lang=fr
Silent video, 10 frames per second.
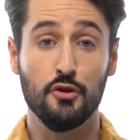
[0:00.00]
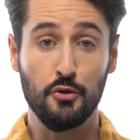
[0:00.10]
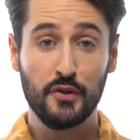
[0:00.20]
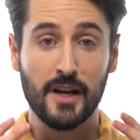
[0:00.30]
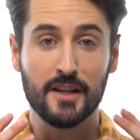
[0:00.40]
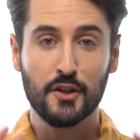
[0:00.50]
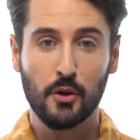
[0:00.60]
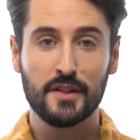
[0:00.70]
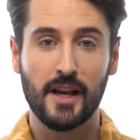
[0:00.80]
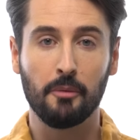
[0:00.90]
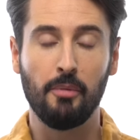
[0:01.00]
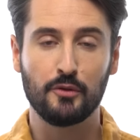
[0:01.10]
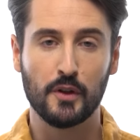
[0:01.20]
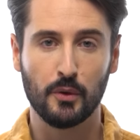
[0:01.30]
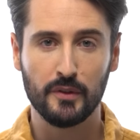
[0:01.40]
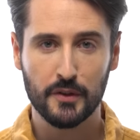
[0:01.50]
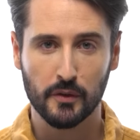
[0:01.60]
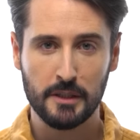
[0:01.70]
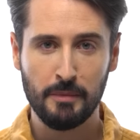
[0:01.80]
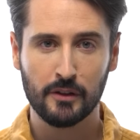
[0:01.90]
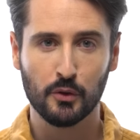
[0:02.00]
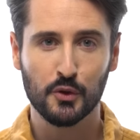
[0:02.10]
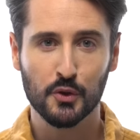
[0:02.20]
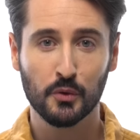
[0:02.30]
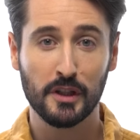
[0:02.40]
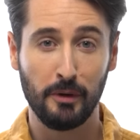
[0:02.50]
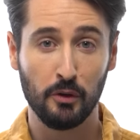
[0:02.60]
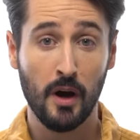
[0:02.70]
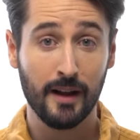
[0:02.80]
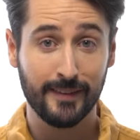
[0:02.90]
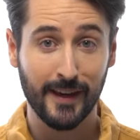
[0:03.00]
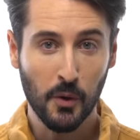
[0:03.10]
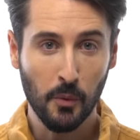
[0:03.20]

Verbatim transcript: Jusqu'à 105 par 70 cm, ce sont des baignoires très